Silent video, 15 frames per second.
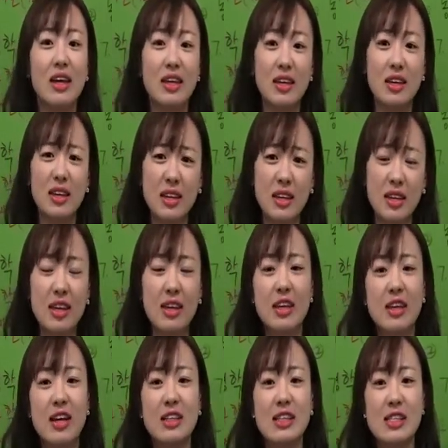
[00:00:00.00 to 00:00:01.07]
이
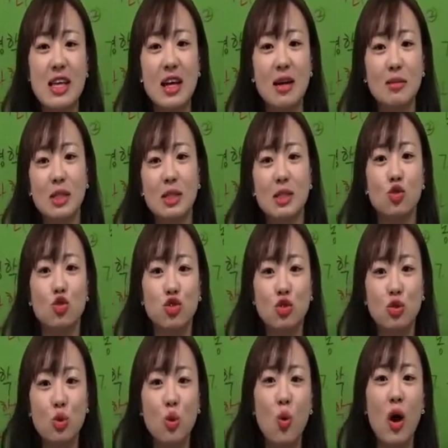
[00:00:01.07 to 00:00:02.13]
이익이라는 사람은
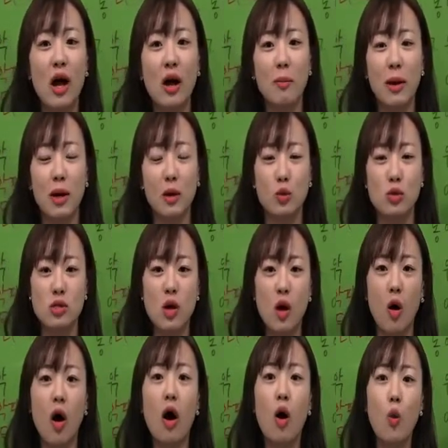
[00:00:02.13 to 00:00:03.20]

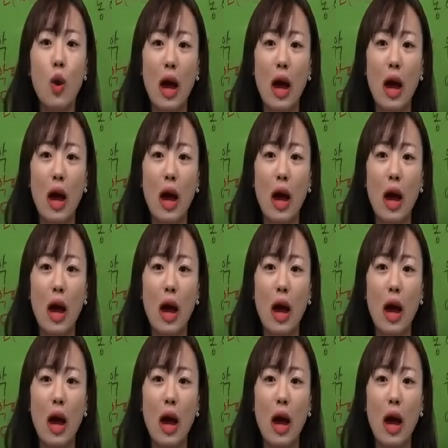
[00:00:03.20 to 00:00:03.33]
중농학파로서